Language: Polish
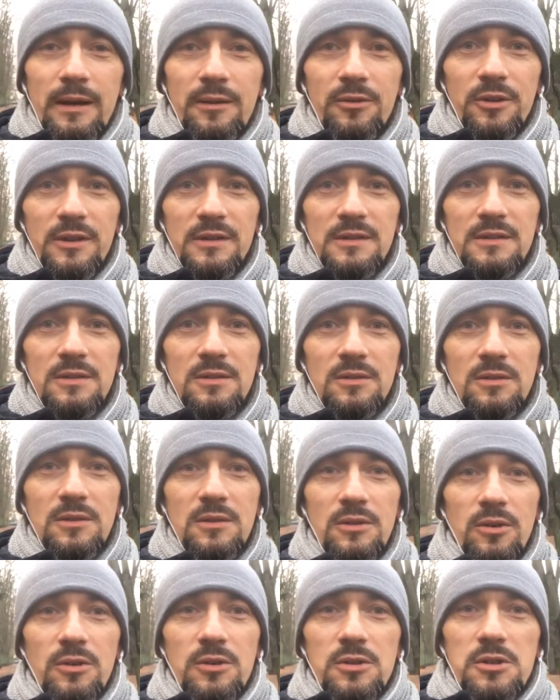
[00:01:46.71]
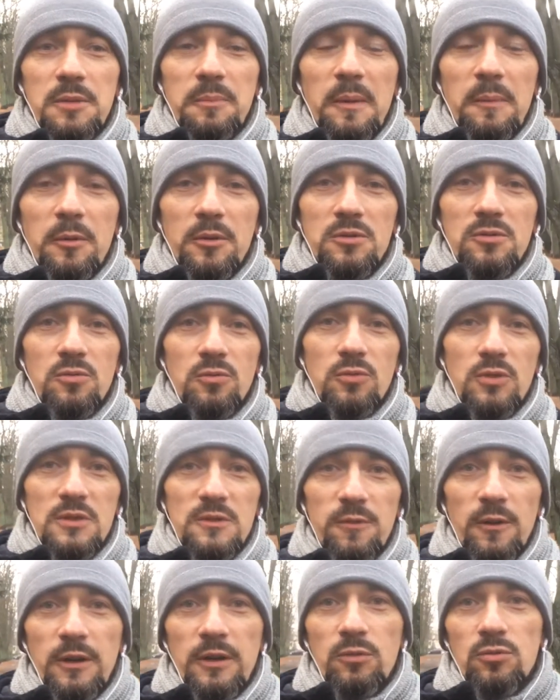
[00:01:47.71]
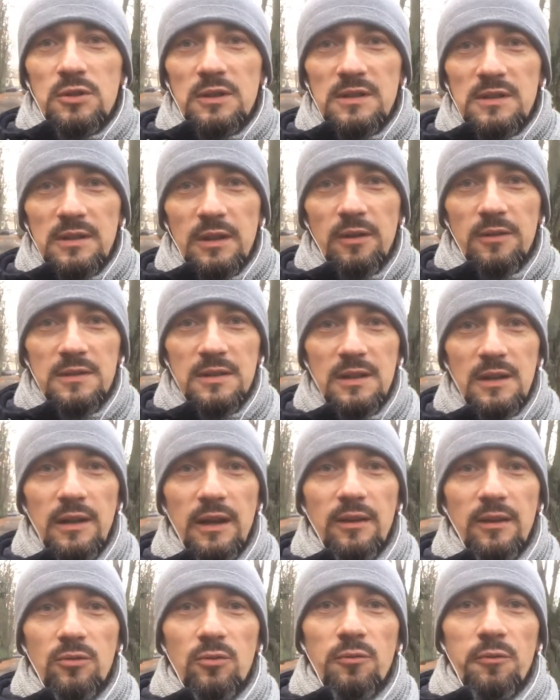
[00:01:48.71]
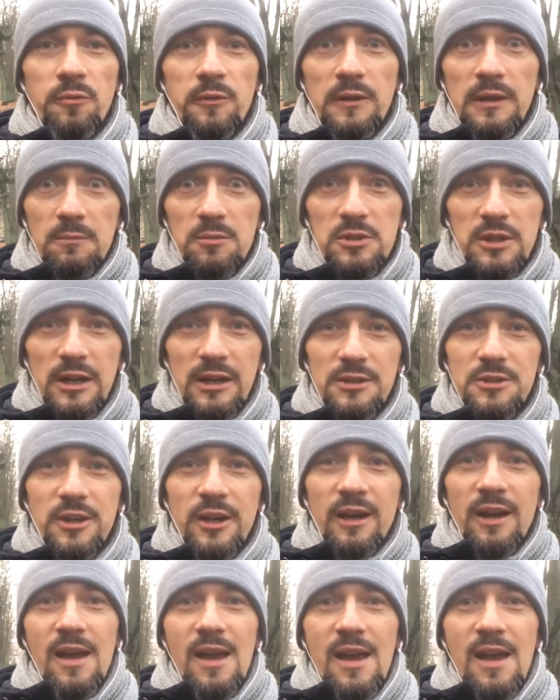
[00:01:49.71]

to jest to, że po prostu do swoich już istniejących klientów w tym czasie